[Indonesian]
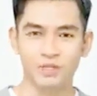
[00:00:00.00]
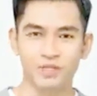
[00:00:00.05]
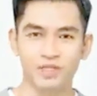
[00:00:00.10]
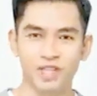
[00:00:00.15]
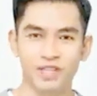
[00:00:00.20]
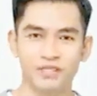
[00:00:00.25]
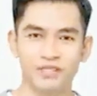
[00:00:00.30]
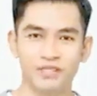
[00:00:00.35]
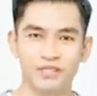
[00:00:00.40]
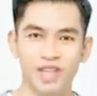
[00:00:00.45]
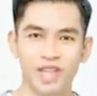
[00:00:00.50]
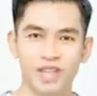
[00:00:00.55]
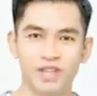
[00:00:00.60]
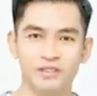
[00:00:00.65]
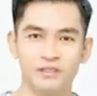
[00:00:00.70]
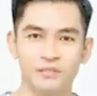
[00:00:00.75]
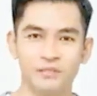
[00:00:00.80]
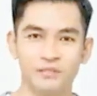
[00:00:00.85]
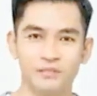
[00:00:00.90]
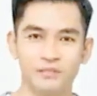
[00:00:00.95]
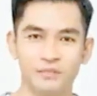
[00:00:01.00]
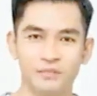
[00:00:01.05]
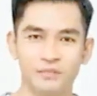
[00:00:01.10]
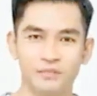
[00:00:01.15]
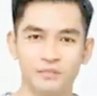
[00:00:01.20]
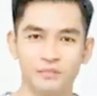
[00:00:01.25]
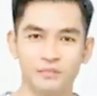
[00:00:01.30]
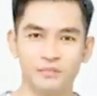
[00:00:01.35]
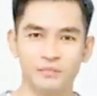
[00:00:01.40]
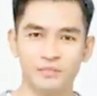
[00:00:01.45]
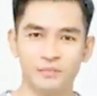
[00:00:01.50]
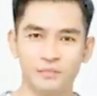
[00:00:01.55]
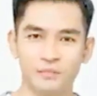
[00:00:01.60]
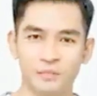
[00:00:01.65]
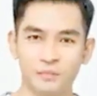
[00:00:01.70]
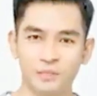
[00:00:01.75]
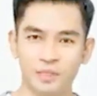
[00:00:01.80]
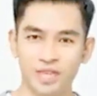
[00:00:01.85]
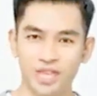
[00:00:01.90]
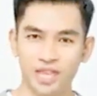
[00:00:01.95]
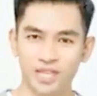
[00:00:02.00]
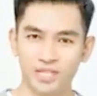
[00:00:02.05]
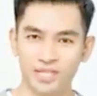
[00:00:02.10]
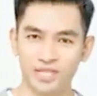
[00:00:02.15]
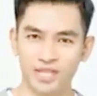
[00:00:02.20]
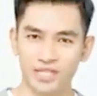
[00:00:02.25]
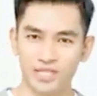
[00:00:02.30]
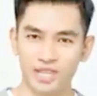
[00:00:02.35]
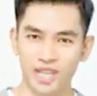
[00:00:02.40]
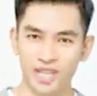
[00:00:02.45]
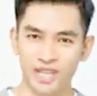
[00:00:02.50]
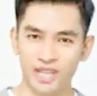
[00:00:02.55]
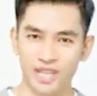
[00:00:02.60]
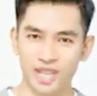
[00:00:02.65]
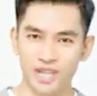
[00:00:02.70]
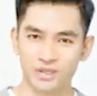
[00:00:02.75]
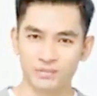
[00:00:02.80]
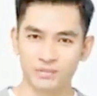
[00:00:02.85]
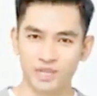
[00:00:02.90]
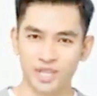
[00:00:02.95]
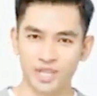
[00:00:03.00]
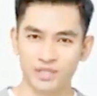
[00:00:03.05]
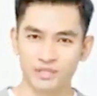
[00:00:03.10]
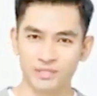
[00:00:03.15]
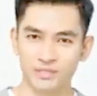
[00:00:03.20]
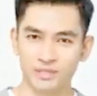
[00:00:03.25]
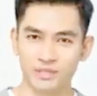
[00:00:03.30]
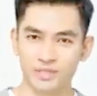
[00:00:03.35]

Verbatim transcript: Kakak Bastian, permaisuri, kenapa kamu?